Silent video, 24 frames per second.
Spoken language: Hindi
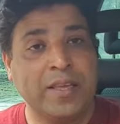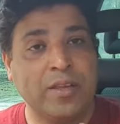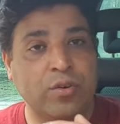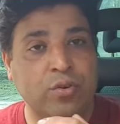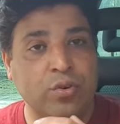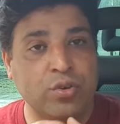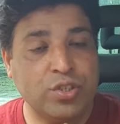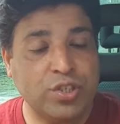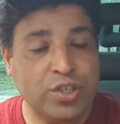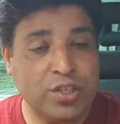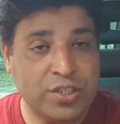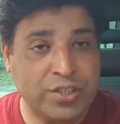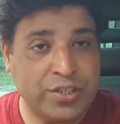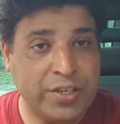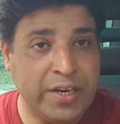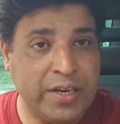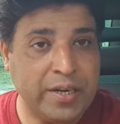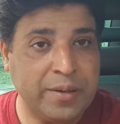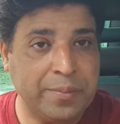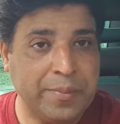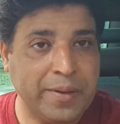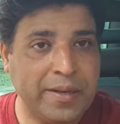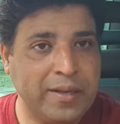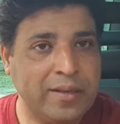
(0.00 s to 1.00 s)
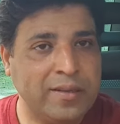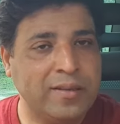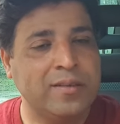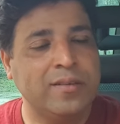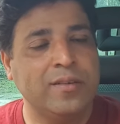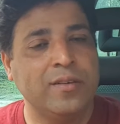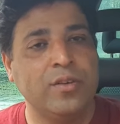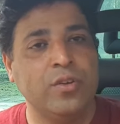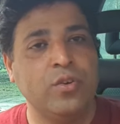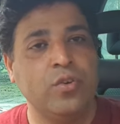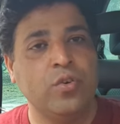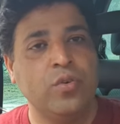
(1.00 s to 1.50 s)
कुछ स्टेट में
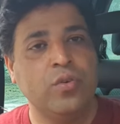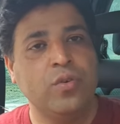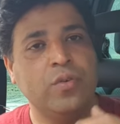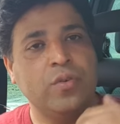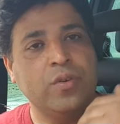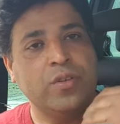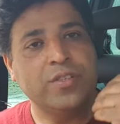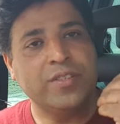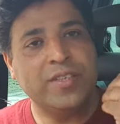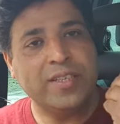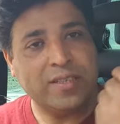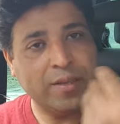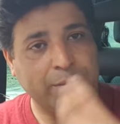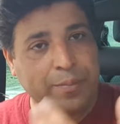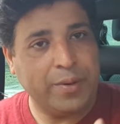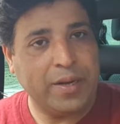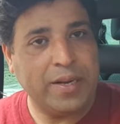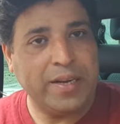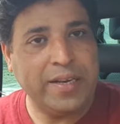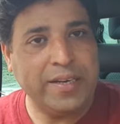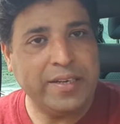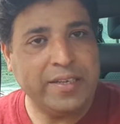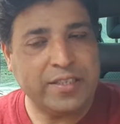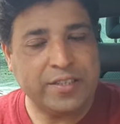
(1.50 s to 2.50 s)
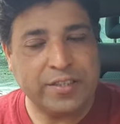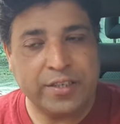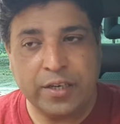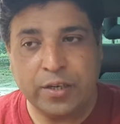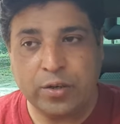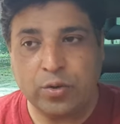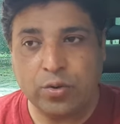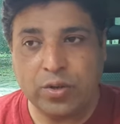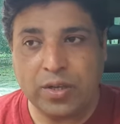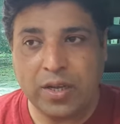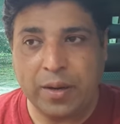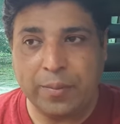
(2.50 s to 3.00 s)
जैसे बर्लिन
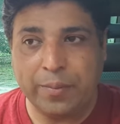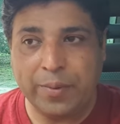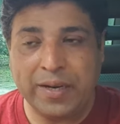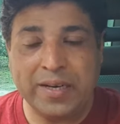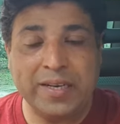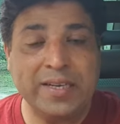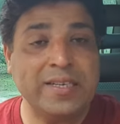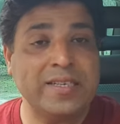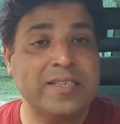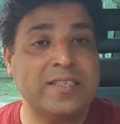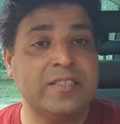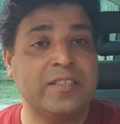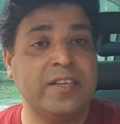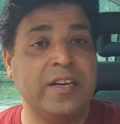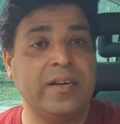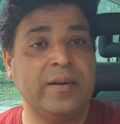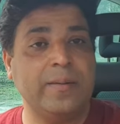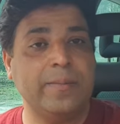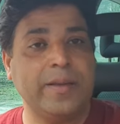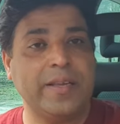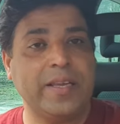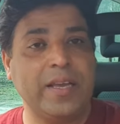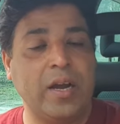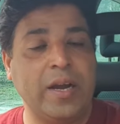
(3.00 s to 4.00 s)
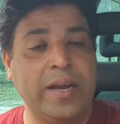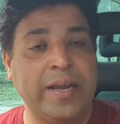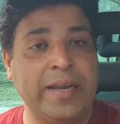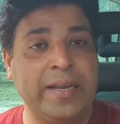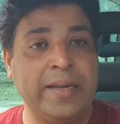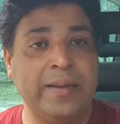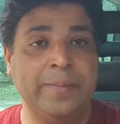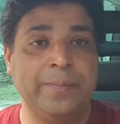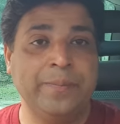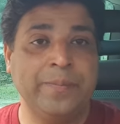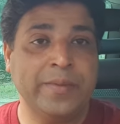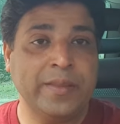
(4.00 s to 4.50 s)
स्टेट हो गया बर्लिन स्टेट में क्या
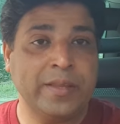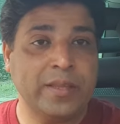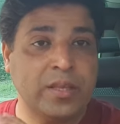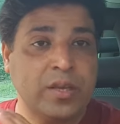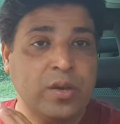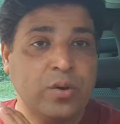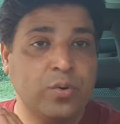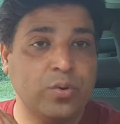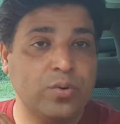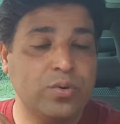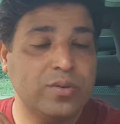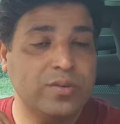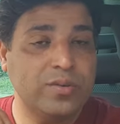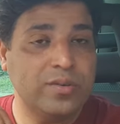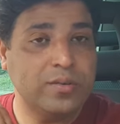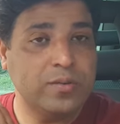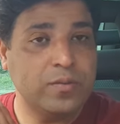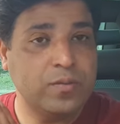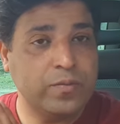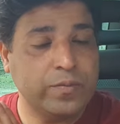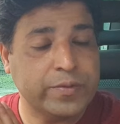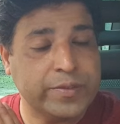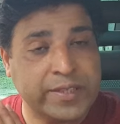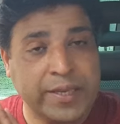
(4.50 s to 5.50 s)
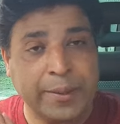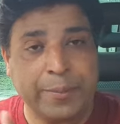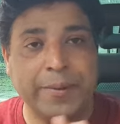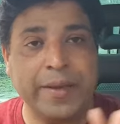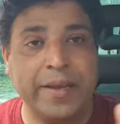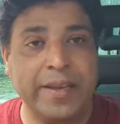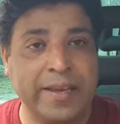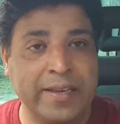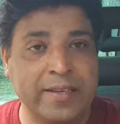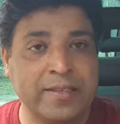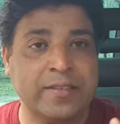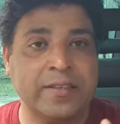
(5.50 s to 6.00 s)
है कि सबके
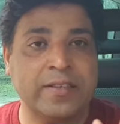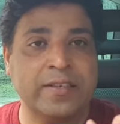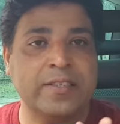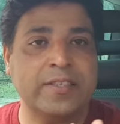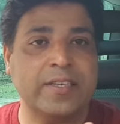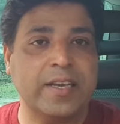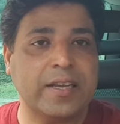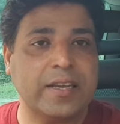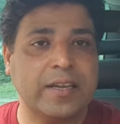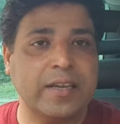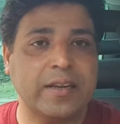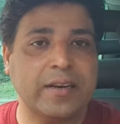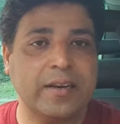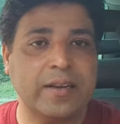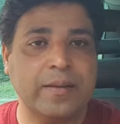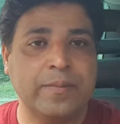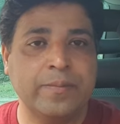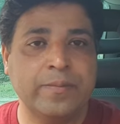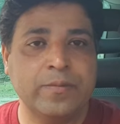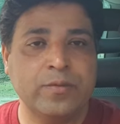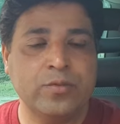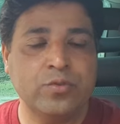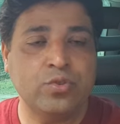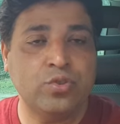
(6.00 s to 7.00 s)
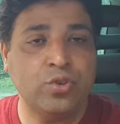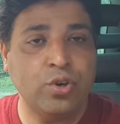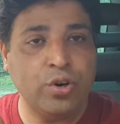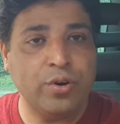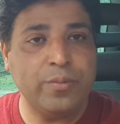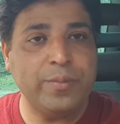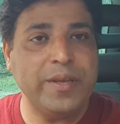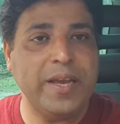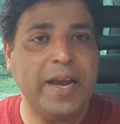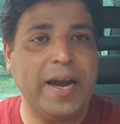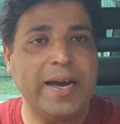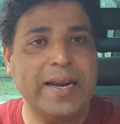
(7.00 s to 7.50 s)
केस रिजेक्ट कर रहे हैं जो
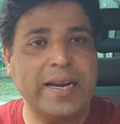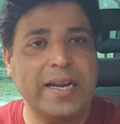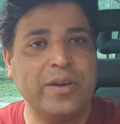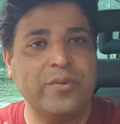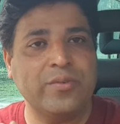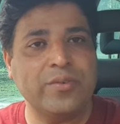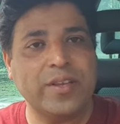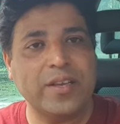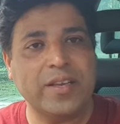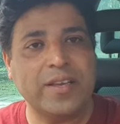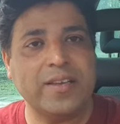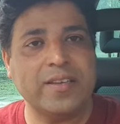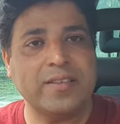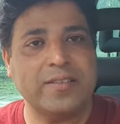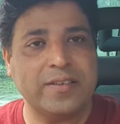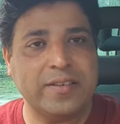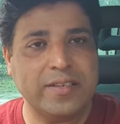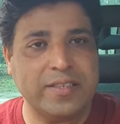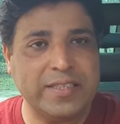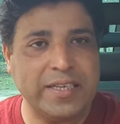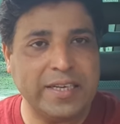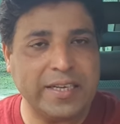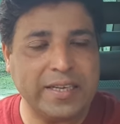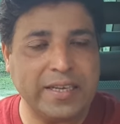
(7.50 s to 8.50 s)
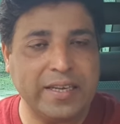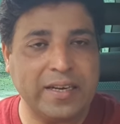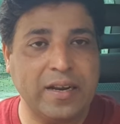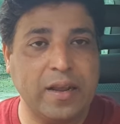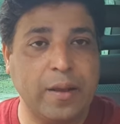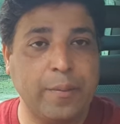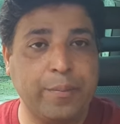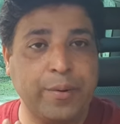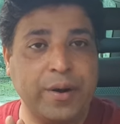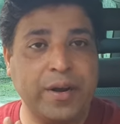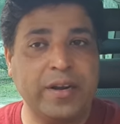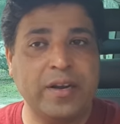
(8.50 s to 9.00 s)
भी आ रहा है उनके केस रिजेक्ट कर रहे
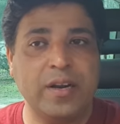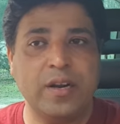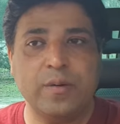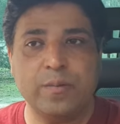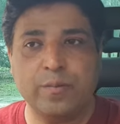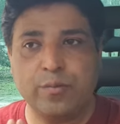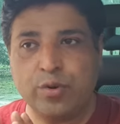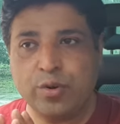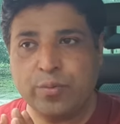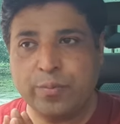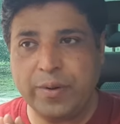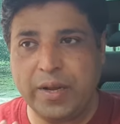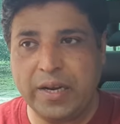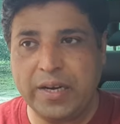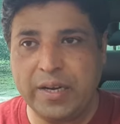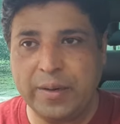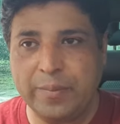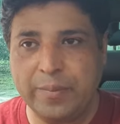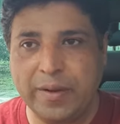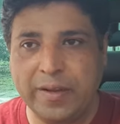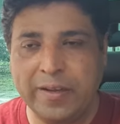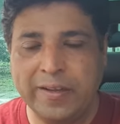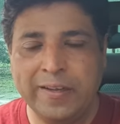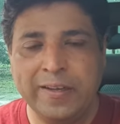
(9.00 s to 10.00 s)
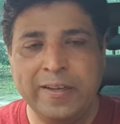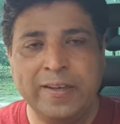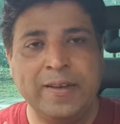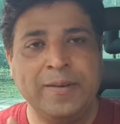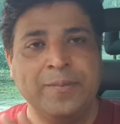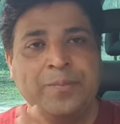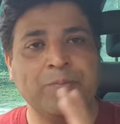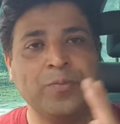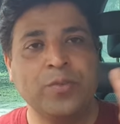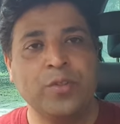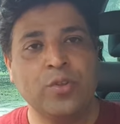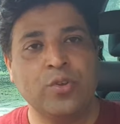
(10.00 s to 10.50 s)
हैं ब्रंडन बुक बर्लिन में
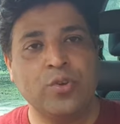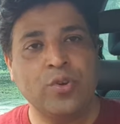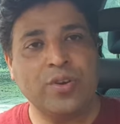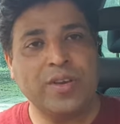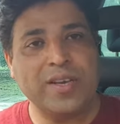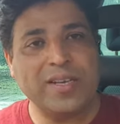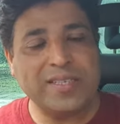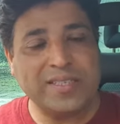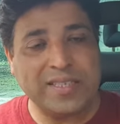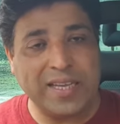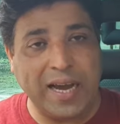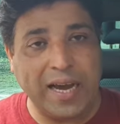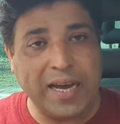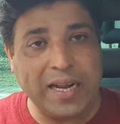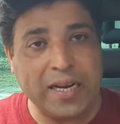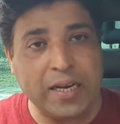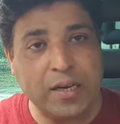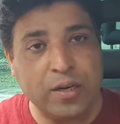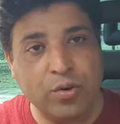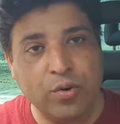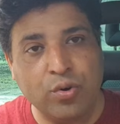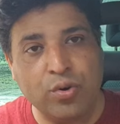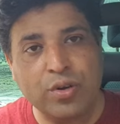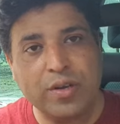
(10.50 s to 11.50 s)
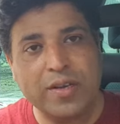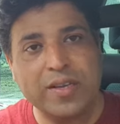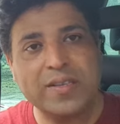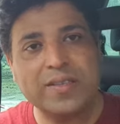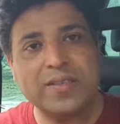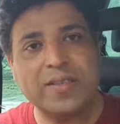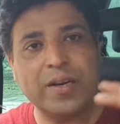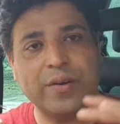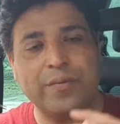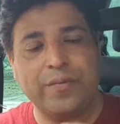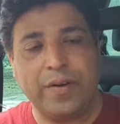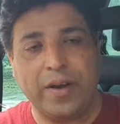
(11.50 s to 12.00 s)
क्योंकि सारे लोग इस
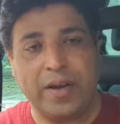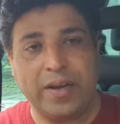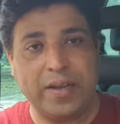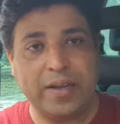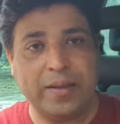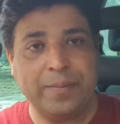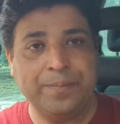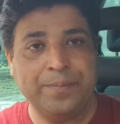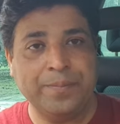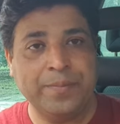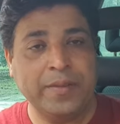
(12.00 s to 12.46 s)
तरफ आ गए